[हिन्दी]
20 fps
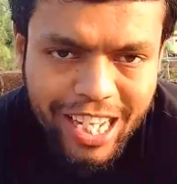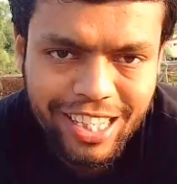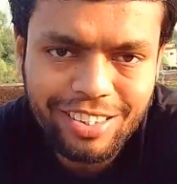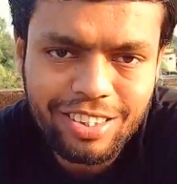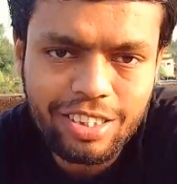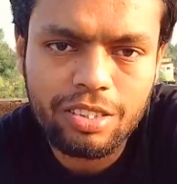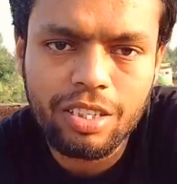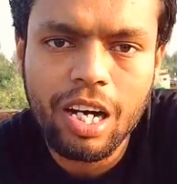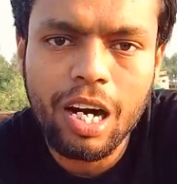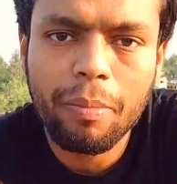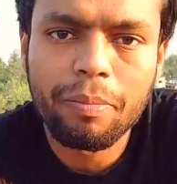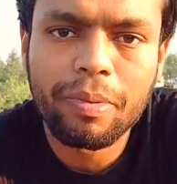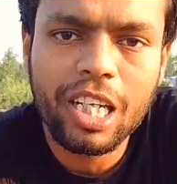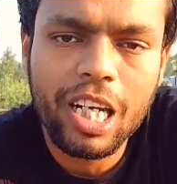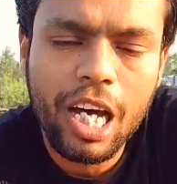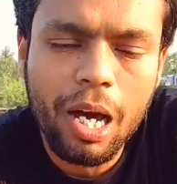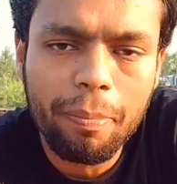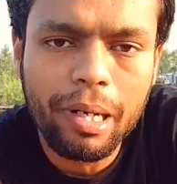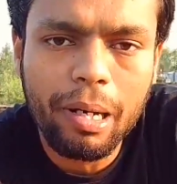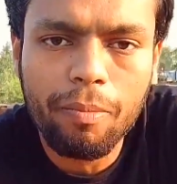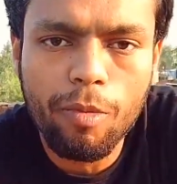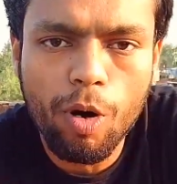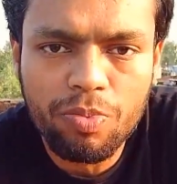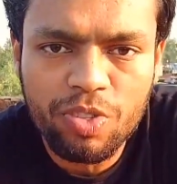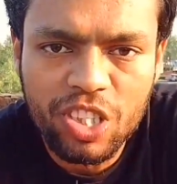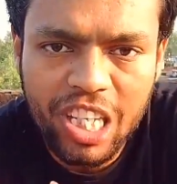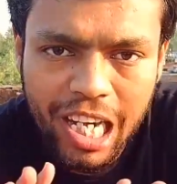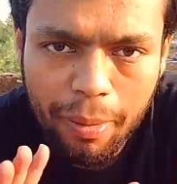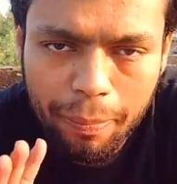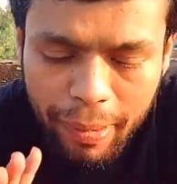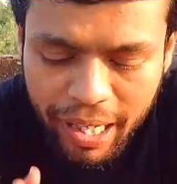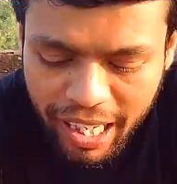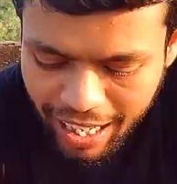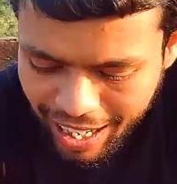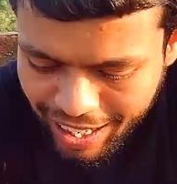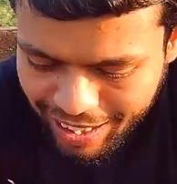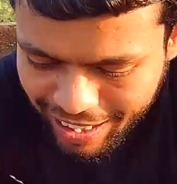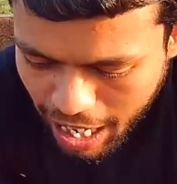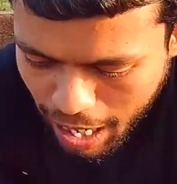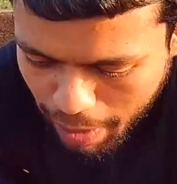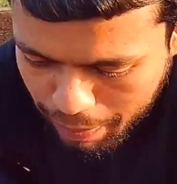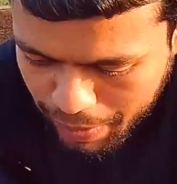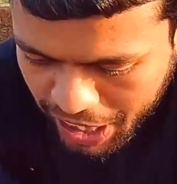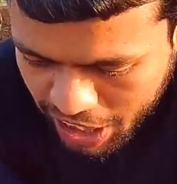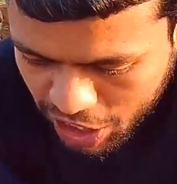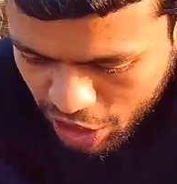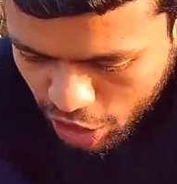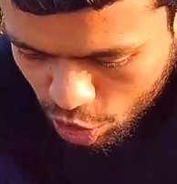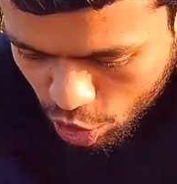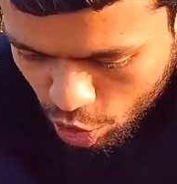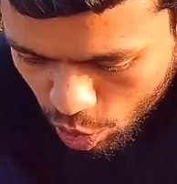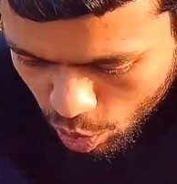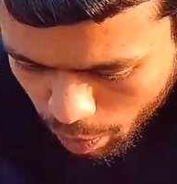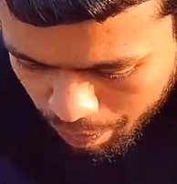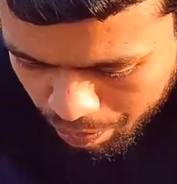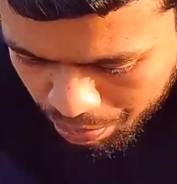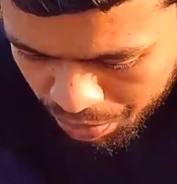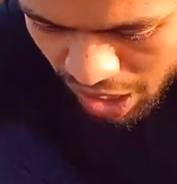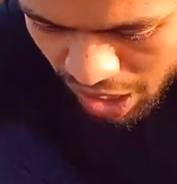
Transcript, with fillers: गाइस हमने ना अपना मोम सारा पिघला लिया आप देख सकते हो